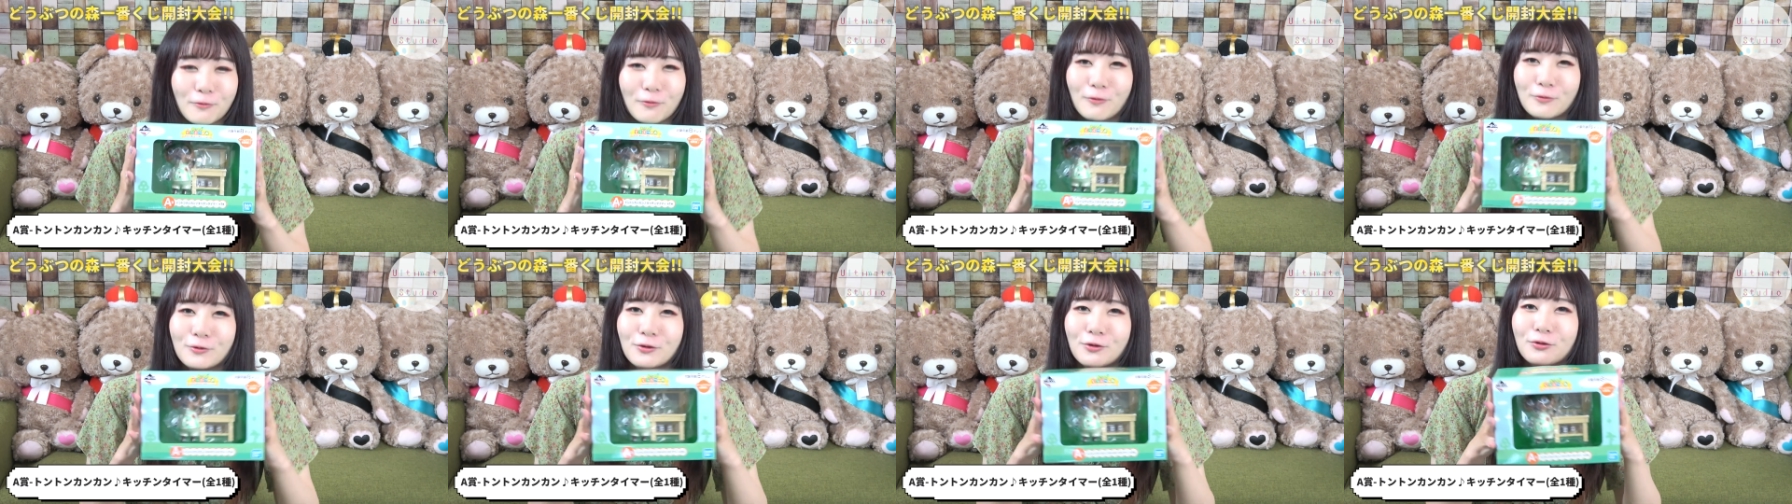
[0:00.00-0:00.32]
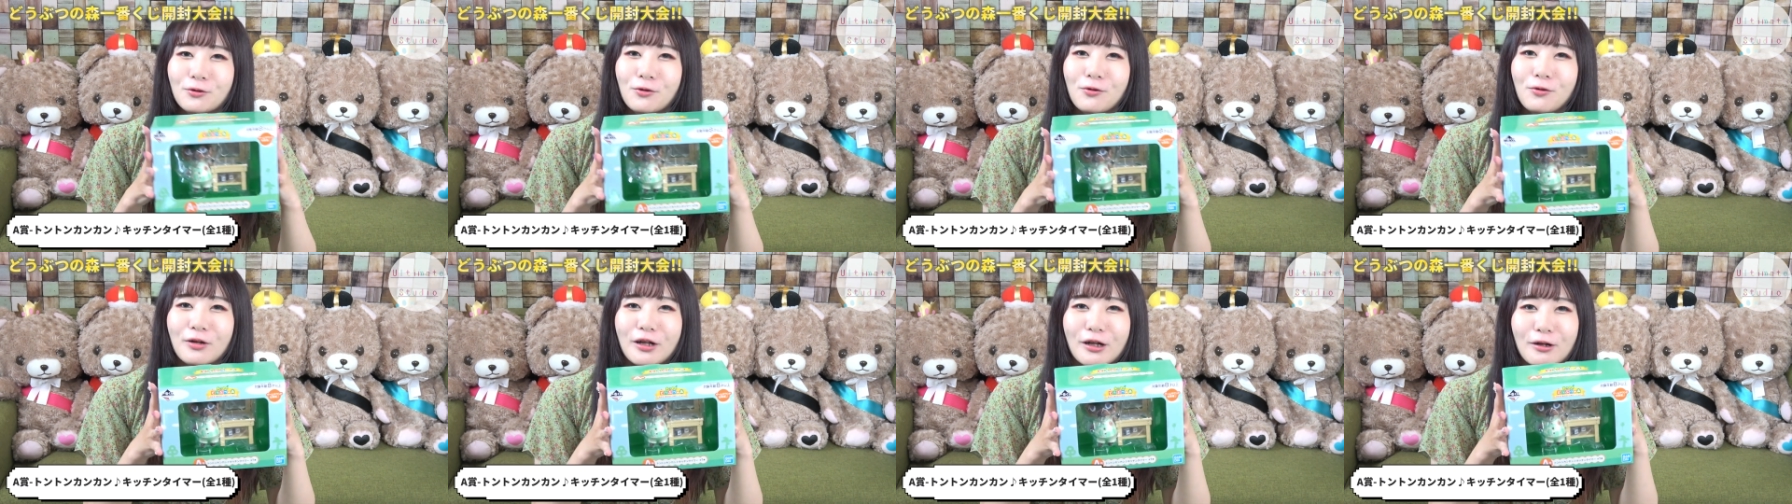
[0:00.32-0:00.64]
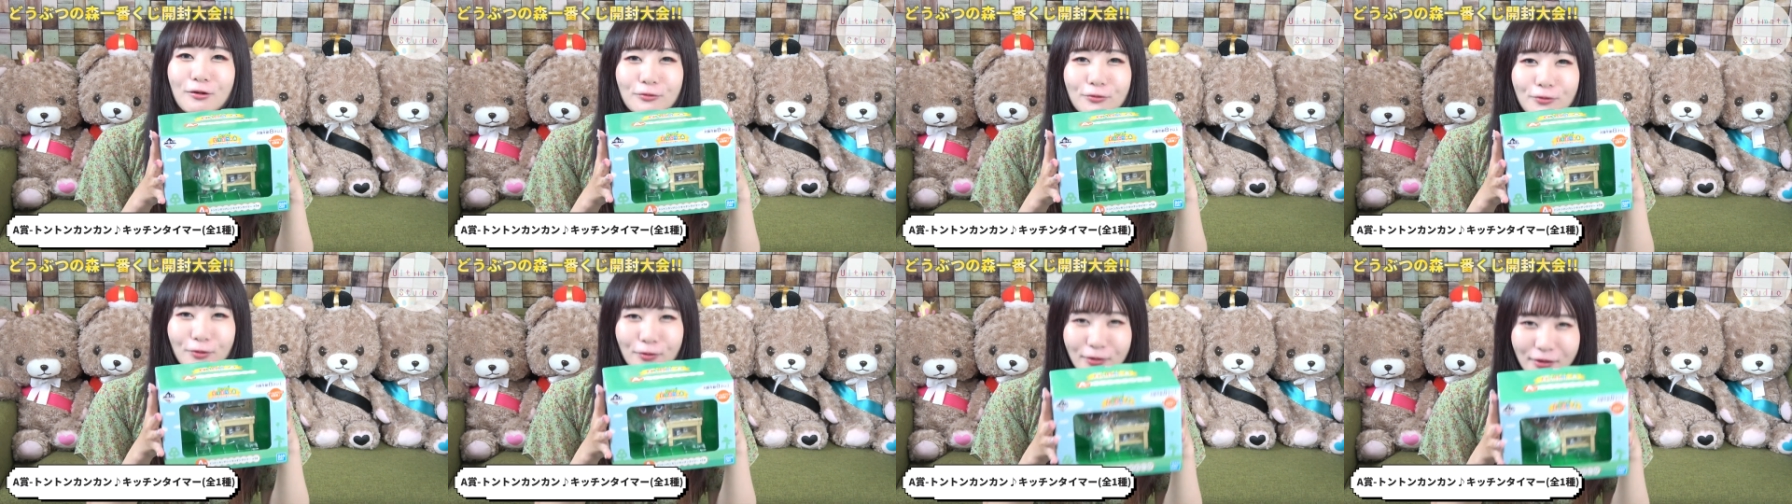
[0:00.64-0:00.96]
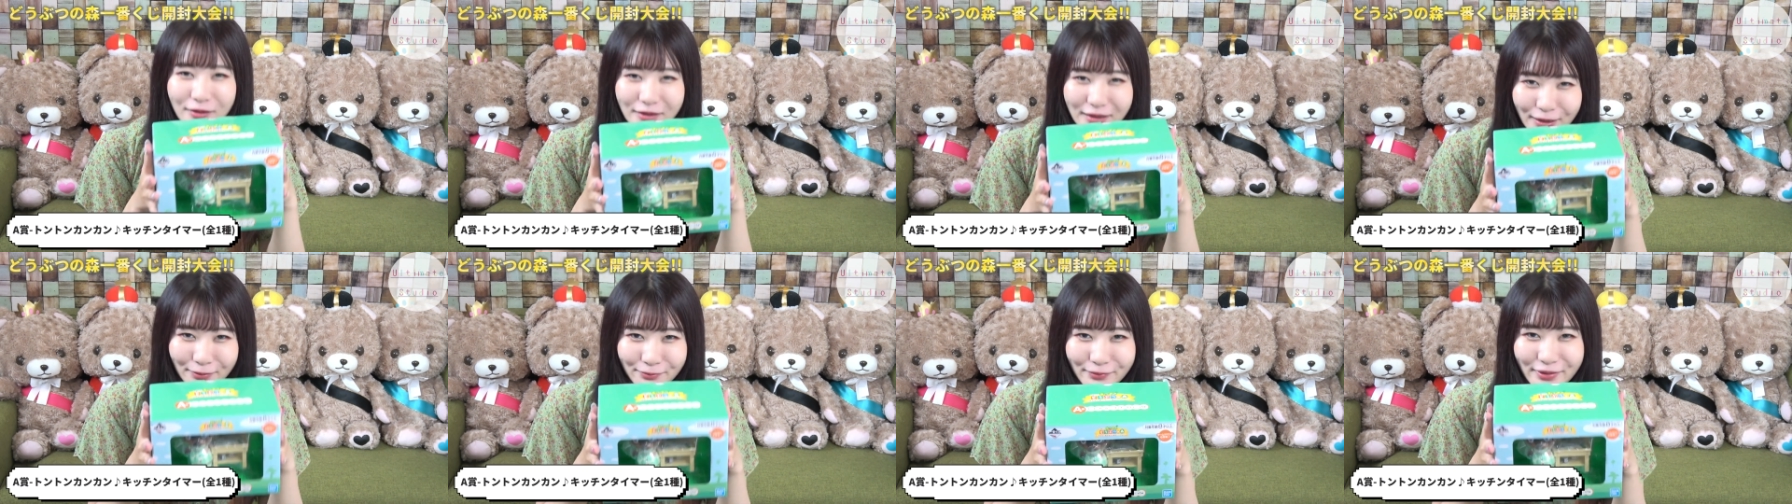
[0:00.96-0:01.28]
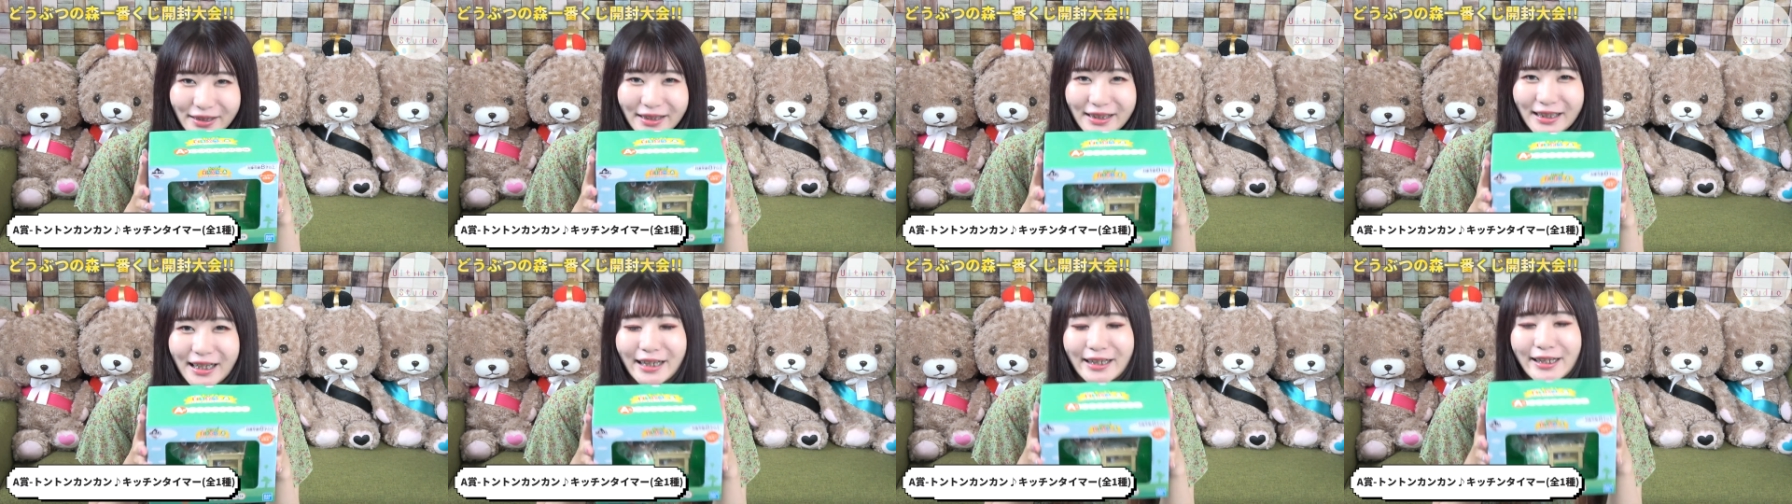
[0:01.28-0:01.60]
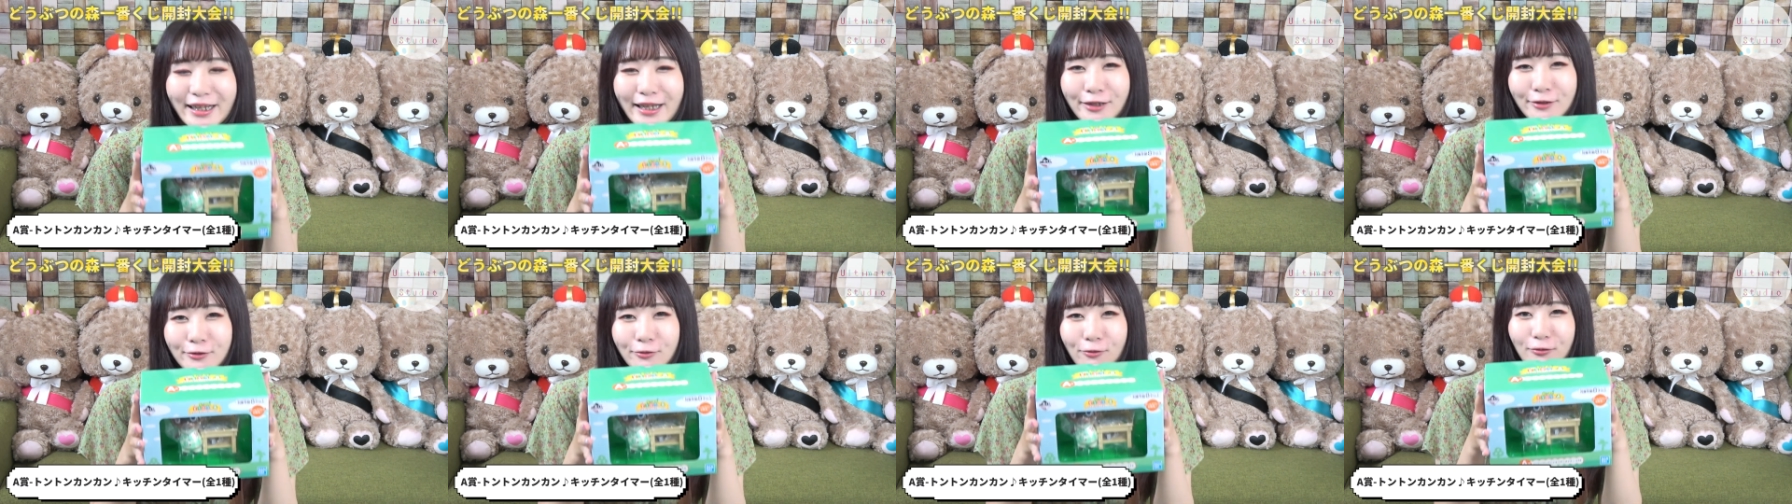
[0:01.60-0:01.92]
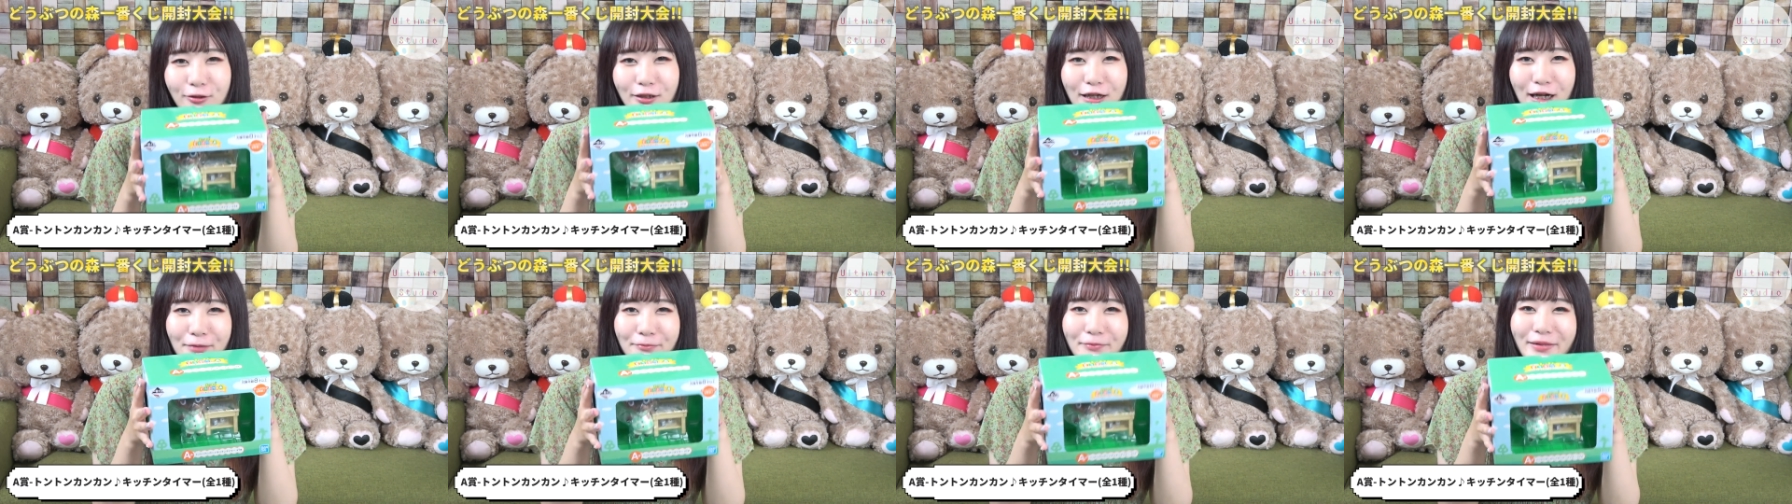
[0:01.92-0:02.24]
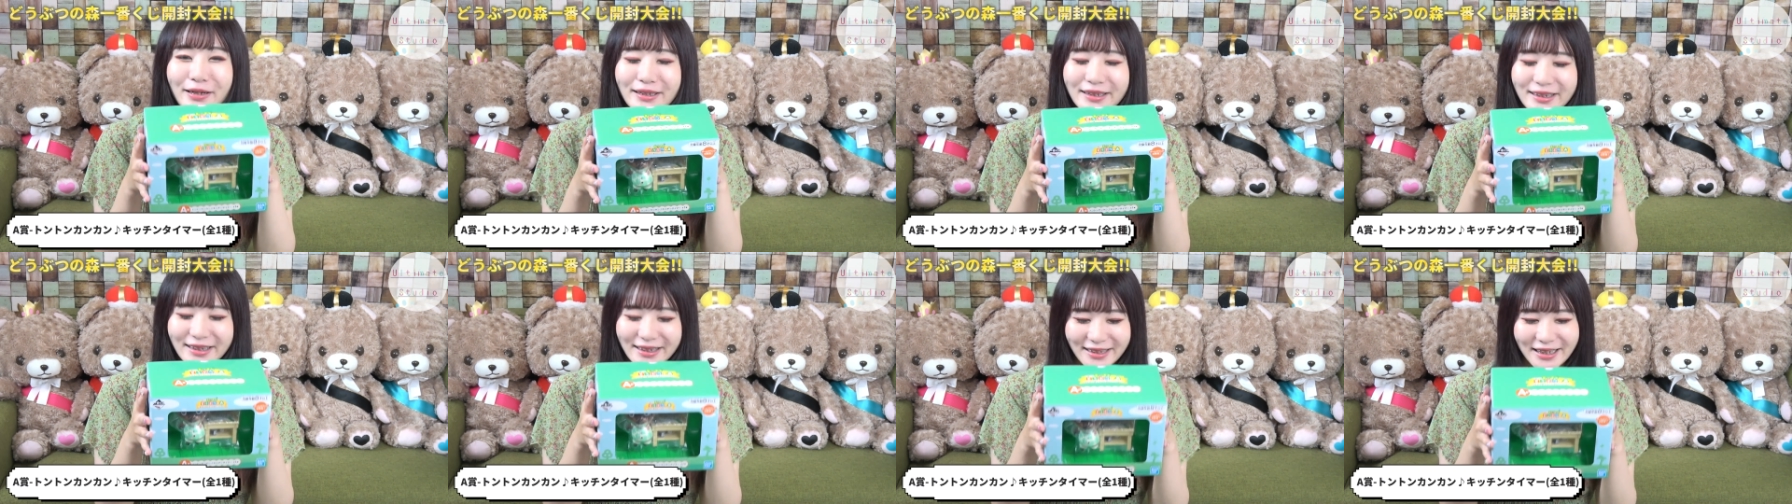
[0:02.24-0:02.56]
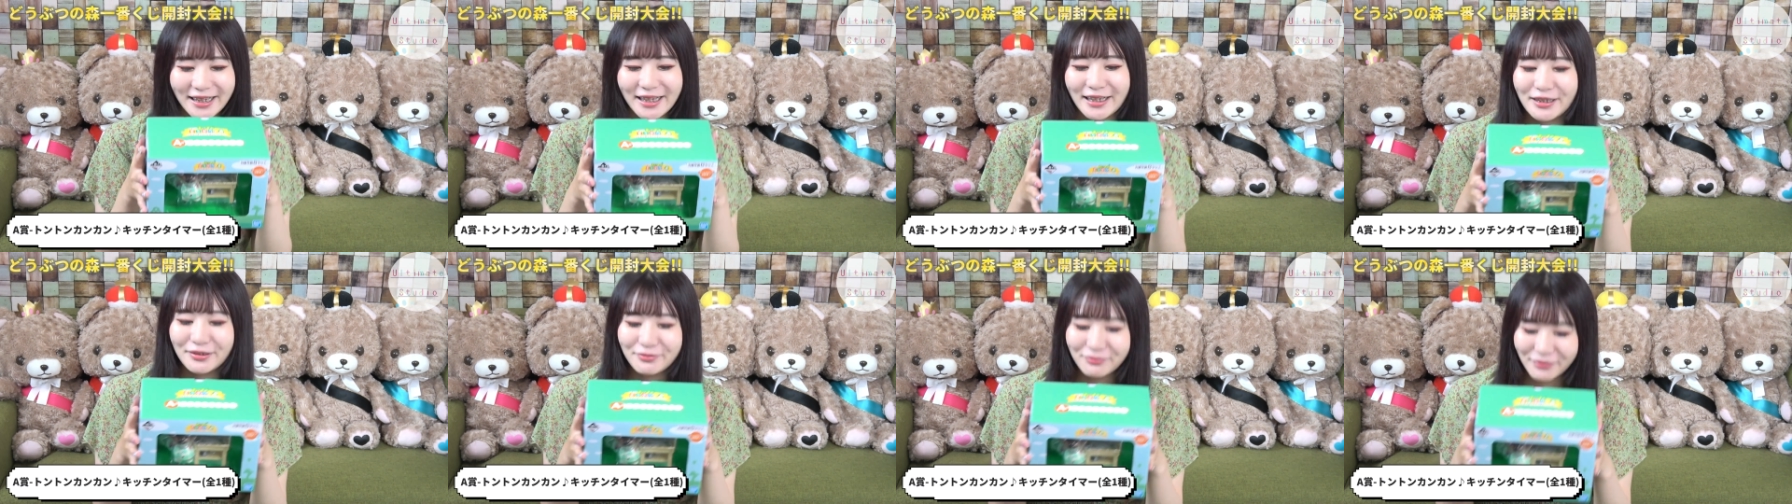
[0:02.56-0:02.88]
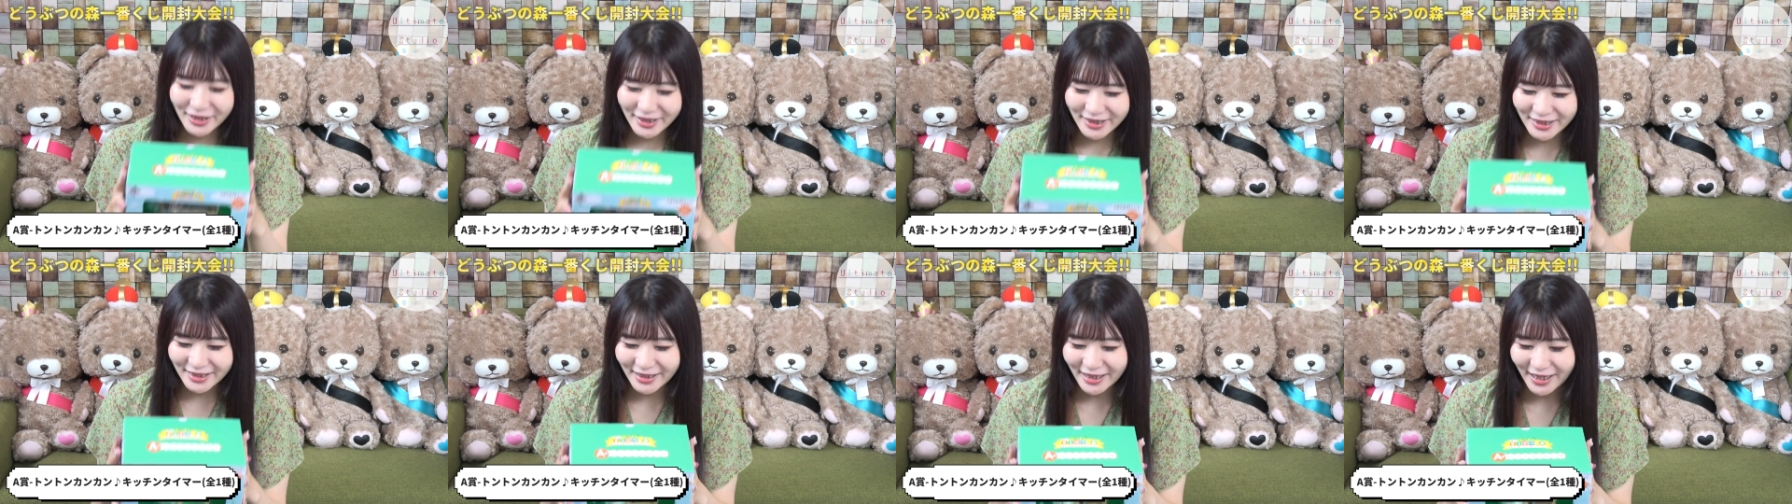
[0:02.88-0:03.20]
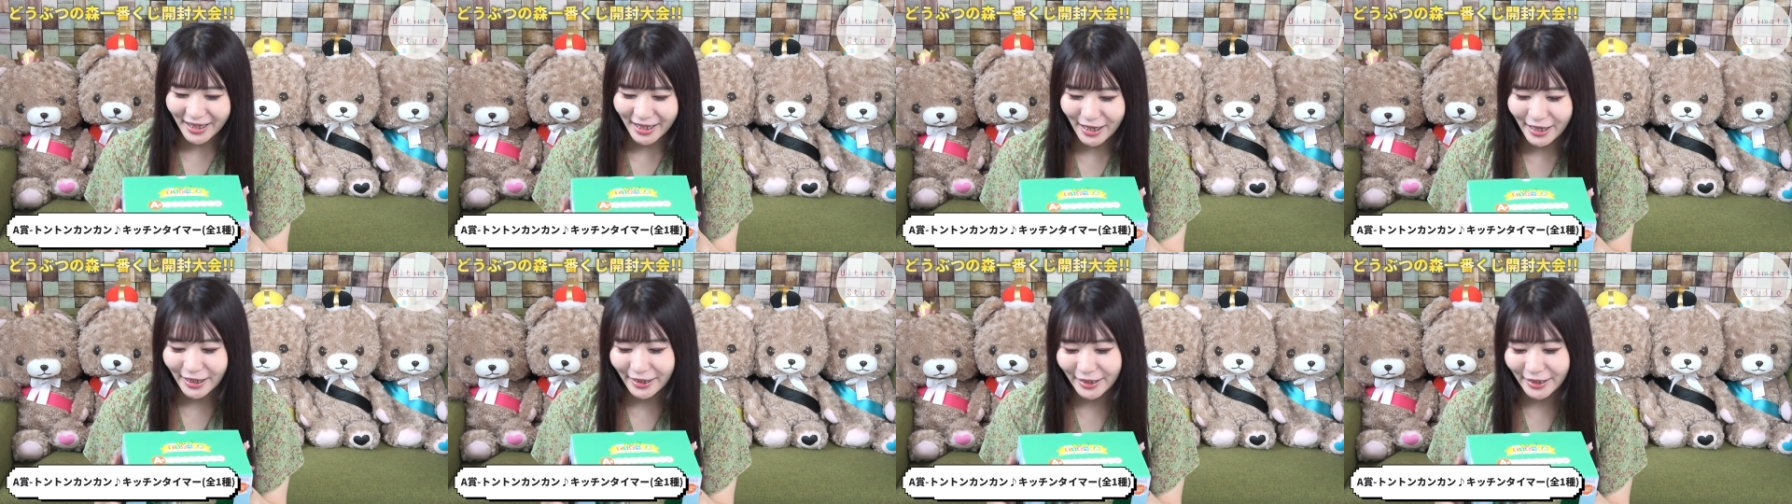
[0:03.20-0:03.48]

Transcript: もうこの動画を撮るために開けるのを我慢していました。